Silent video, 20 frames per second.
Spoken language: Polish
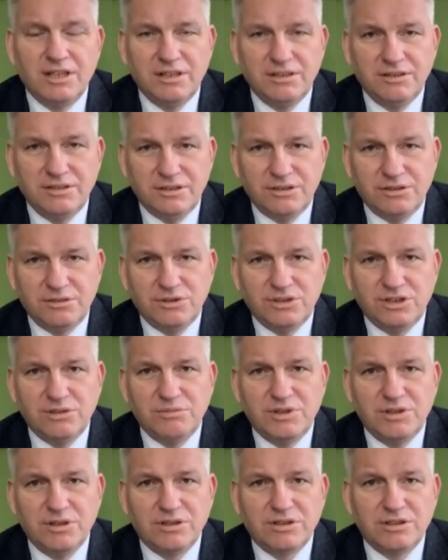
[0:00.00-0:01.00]
I
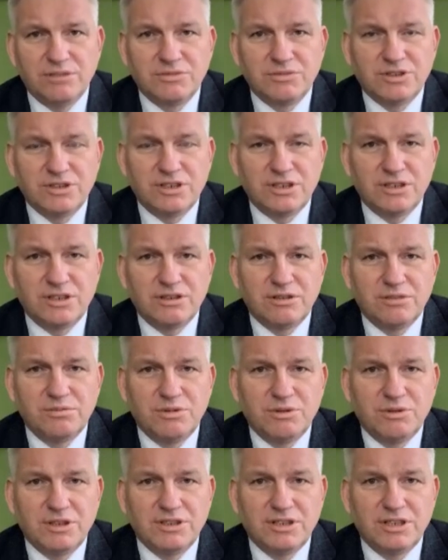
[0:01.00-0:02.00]
słyszymy o tym, że
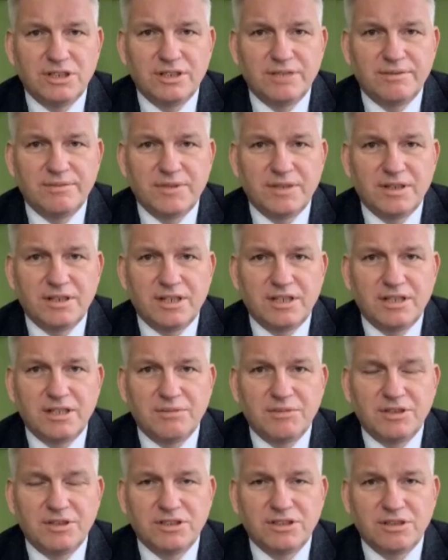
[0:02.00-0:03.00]
odbyła się
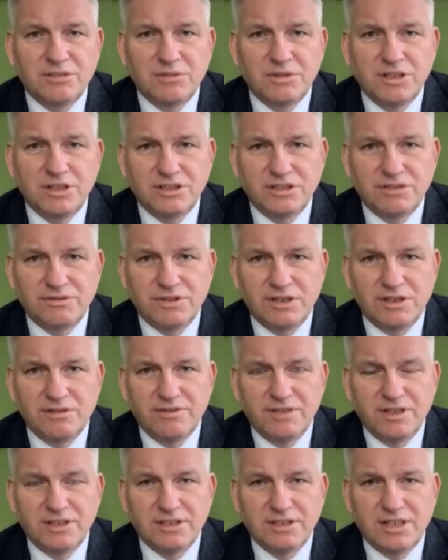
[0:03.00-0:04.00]
Rada Medyczna bodajże w
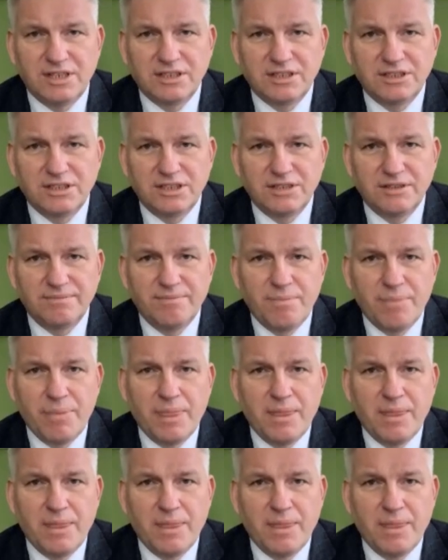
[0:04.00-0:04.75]
Sylwestra, gdzie